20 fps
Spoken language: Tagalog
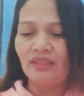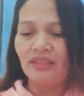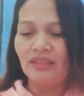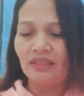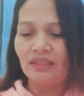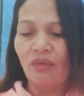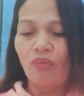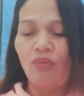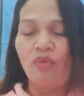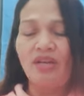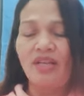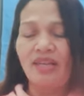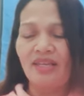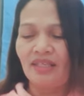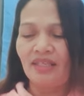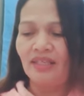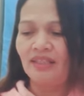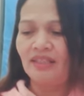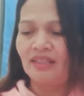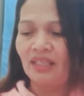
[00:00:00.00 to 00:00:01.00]
nawalan
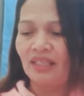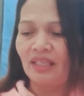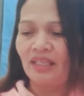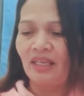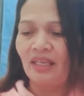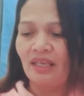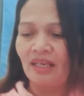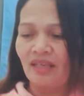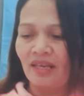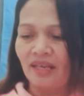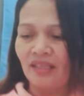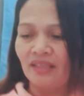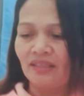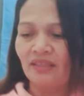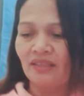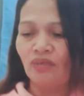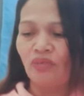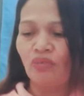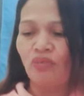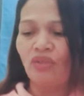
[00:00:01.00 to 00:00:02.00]
din sila ng
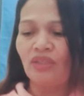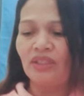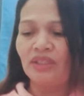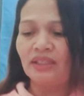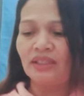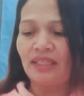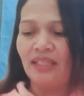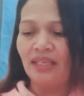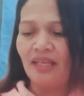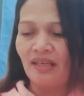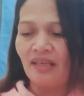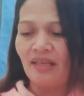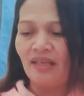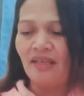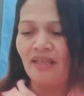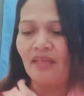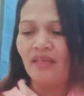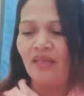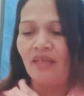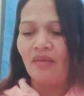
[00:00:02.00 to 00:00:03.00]
lakas ngunit silang
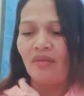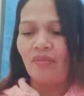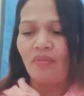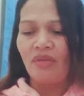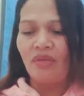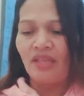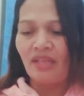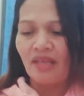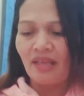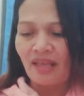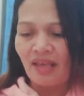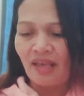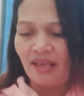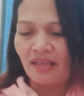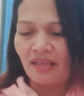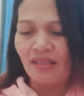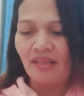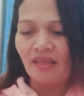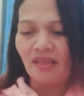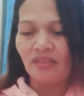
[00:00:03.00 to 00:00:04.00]

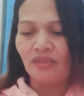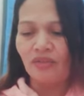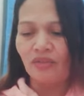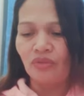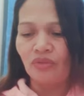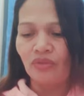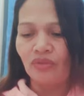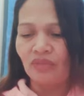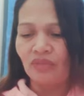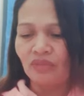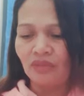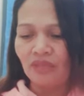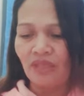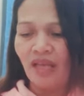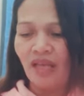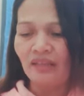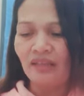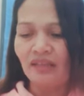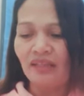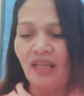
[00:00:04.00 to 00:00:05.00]
pinayaran ng Diyos
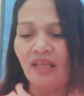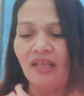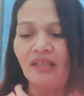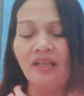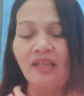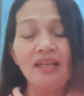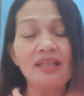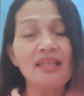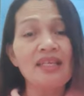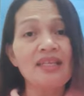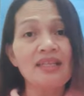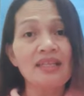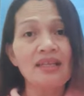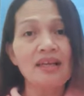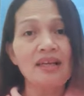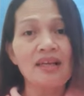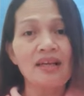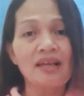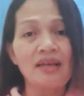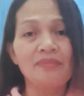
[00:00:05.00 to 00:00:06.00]
at talagang
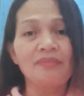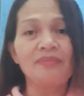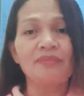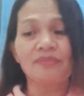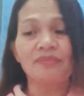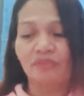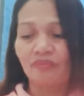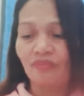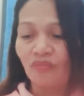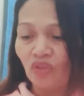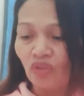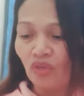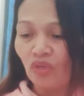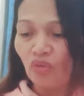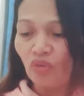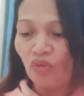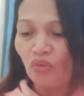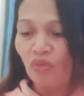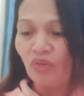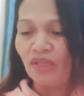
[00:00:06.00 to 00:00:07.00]
uh,
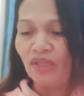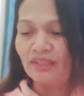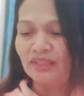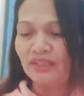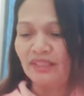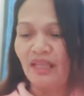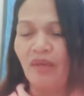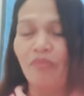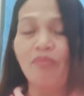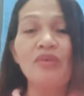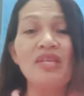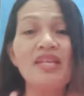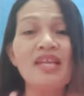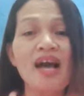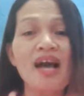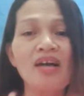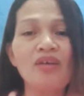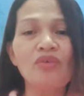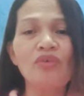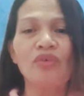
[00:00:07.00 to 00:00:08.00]
tinulungan sila,
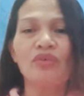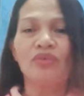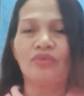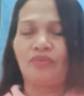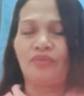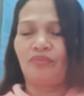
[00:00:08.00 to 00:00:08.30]
binangon.